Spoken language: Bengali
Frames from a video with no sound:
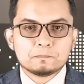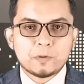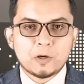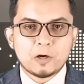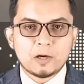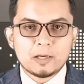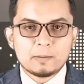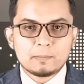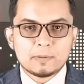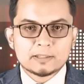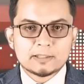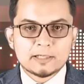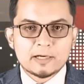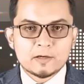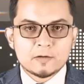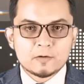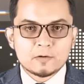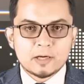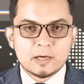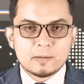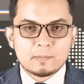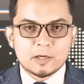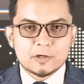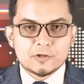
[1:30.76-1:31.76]
ফলে মাথা
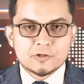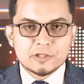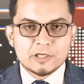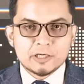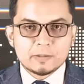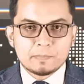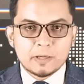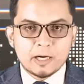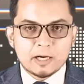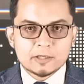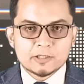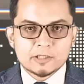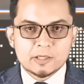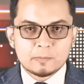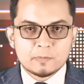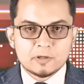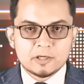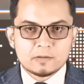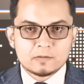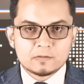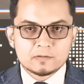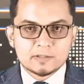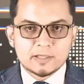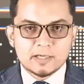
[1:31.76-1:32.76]
ঘোরা মানসিক
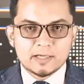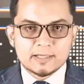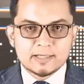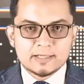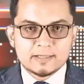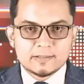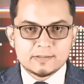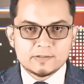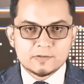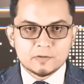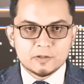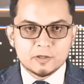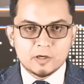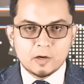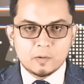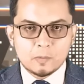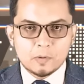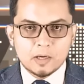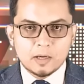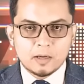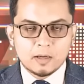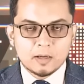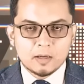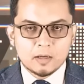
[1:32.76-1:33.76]
ভারসাম্যহীনতা খেঁচুনি
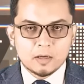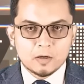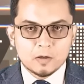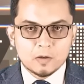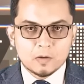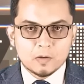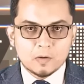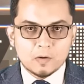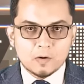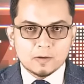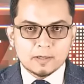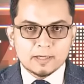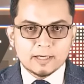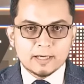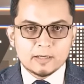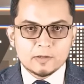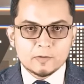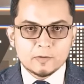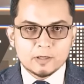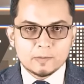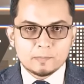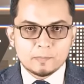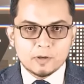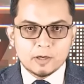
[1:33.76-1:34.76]
হওয়া
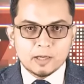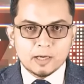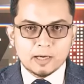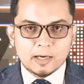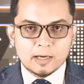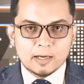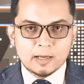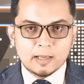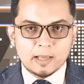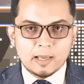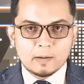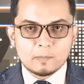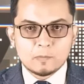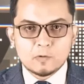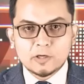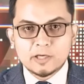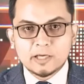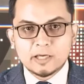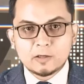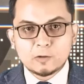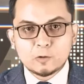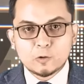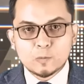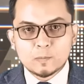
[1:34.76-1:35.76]
অজ্ঞান হয়ে পড়া
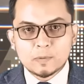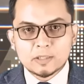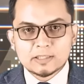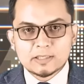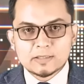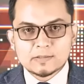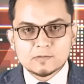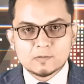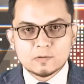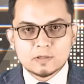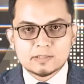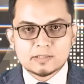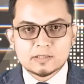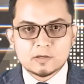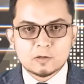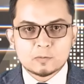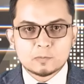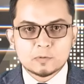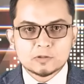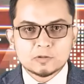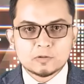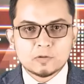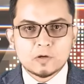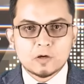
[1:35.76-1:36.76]
এমনকি কোমাতে চলে
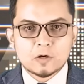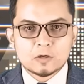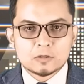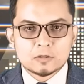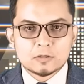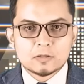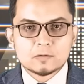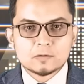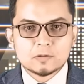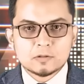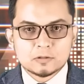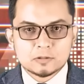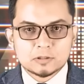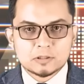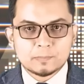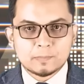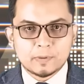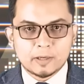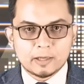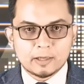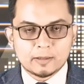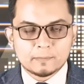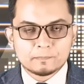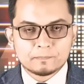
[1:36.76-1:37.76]
যাওয়ার মতো ঘটনাও
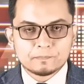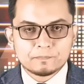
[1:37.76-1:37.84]
ঘটতে পারে